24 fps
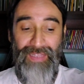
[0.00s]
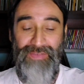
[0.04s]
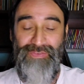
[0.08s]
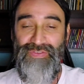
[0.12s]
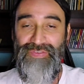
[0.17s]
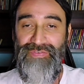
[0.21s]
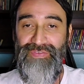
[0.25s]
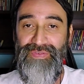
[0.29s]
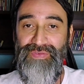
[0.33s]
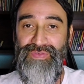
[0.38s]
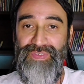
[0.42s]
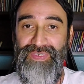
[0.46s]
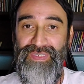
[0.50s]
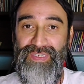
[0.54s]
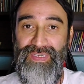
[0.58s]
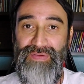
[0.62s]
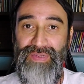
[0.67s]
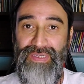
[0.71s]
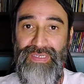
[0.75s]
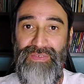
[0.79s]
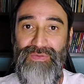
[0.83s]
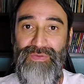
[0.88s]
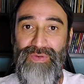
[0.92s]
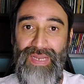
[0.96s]
Ativem o
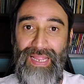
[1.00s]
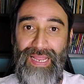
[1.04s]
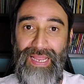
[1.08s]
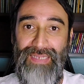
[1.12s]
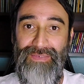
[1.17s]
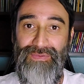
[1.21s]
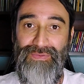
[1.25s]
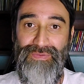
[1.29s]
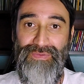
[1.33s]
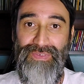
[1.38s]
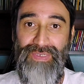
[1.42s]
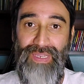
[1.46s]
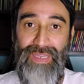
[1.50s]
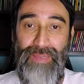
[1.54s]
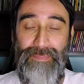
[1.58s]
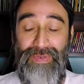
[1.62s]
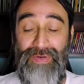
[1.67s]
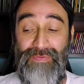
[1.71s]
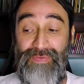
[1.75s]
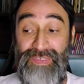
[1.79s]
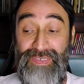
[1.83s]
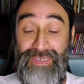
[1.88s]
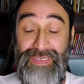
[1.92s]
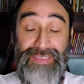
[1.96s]
sininho aqui do lado
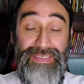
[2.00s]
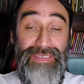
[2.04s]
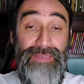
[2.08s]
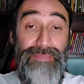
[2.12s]
para vocês